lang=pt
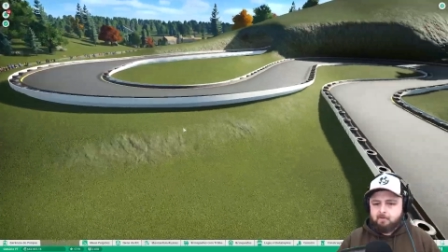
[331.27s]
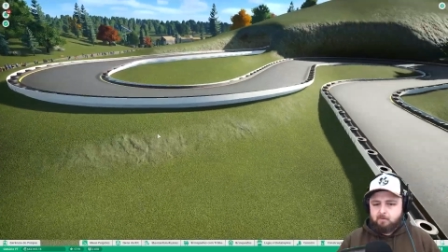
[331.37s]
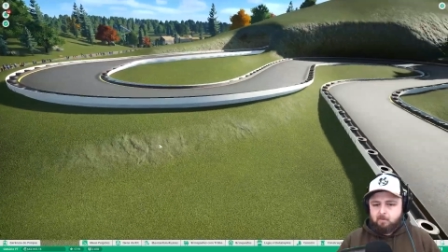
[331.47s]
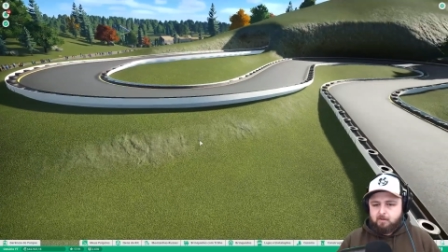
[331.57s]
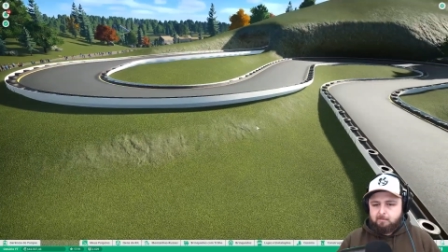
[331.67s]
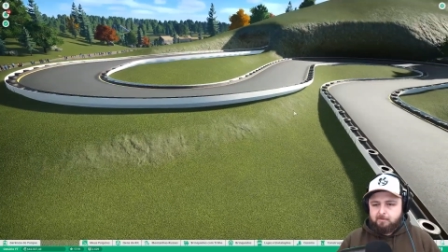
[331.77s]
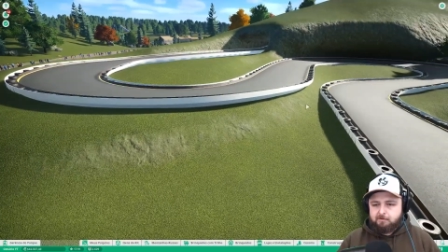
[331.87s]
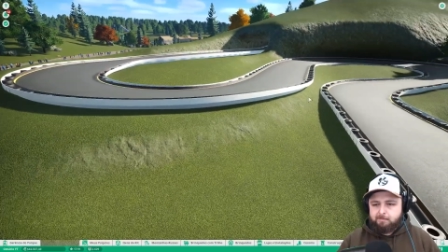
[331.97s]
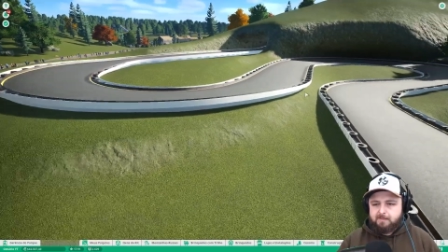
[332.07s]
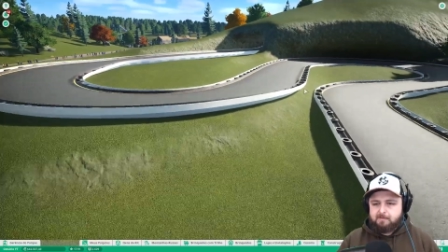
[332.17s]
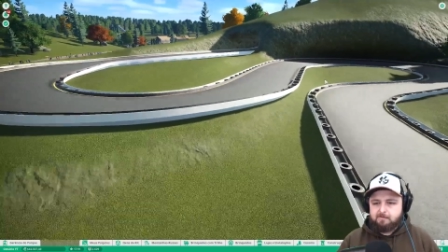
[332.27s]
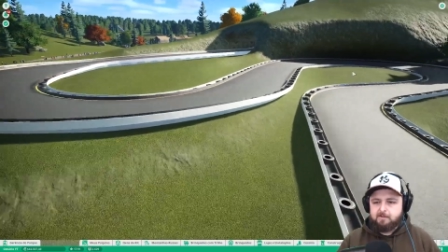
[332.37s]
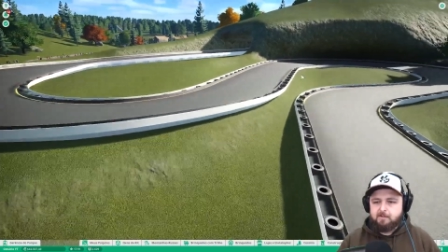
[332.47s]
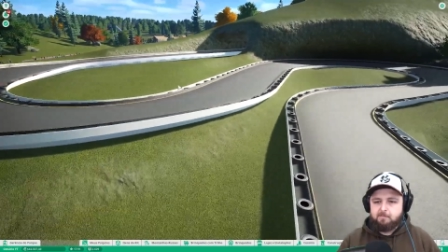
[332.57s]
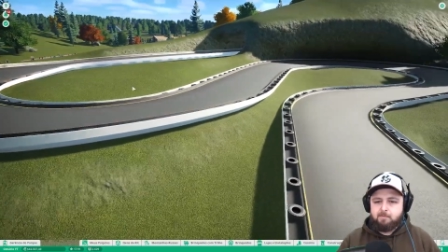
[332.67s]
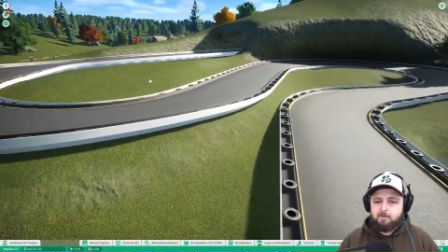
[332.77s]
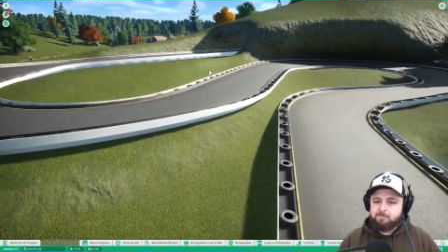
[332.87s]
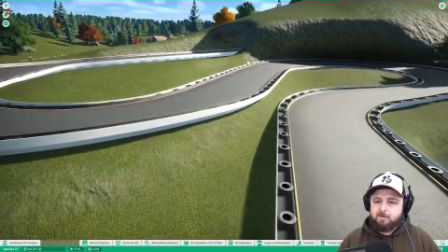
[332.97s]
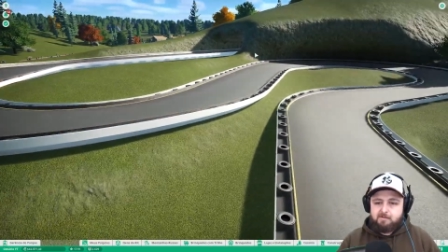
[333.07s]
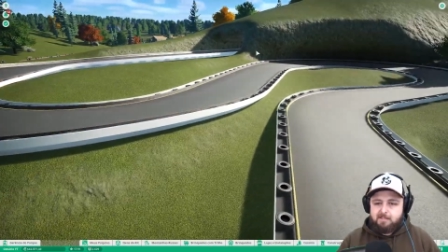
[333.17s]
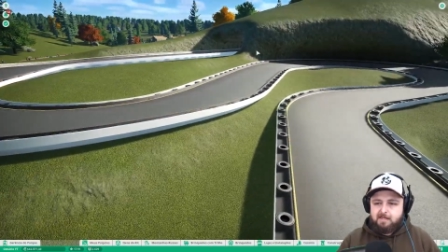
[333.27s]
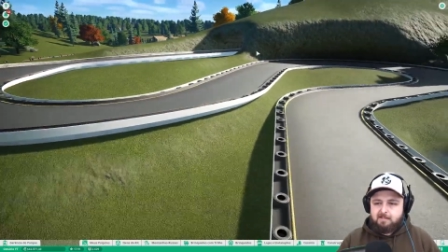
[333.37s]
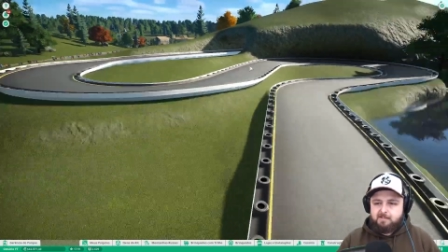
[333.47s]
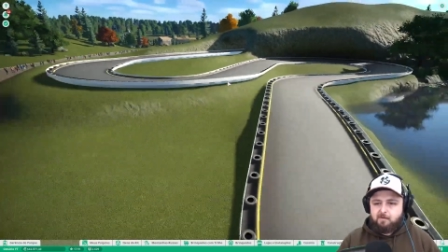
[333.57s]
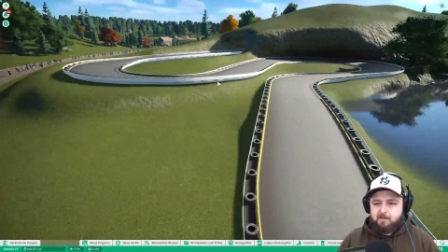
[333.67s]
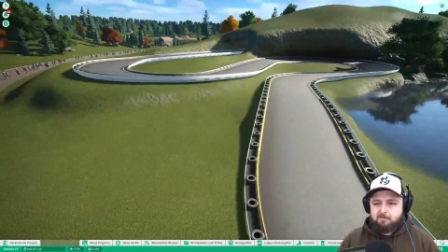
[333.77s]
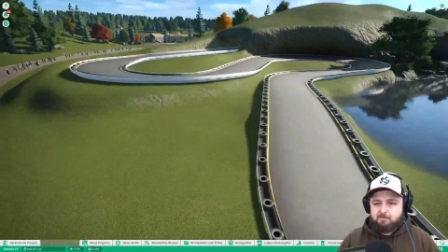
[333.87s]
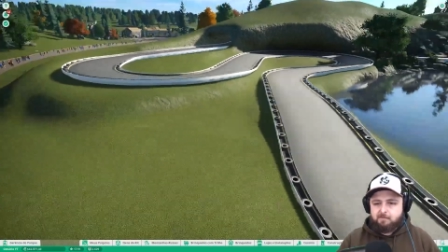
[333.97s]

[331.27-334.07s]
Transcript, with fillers: Colocar umas pedras aqui depois, falta a decoração,